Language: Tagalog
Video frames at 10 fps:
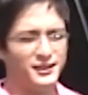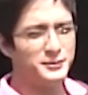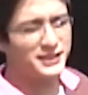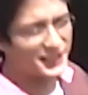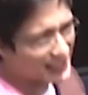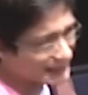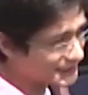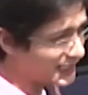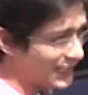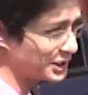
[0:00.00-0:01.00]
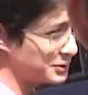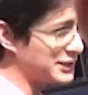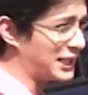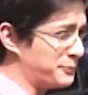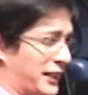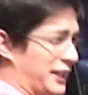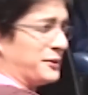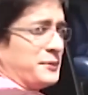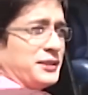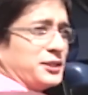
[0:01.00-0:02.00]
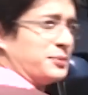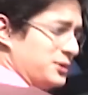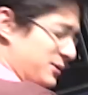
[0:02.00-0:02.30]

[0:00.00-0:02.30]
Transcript: ano ba talaga kasalanan mo na ibig ka ng misis mo?